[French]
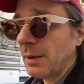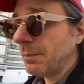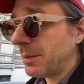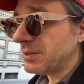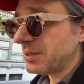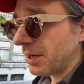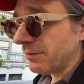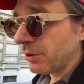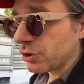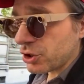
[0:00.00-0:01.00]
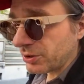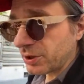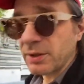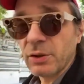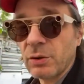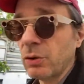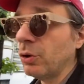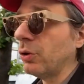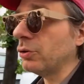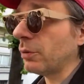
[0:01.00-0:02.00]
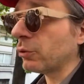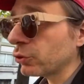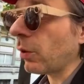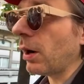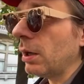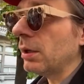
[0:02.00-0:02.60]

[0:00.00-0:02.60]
même si avant j'étais dans, dans mon droit,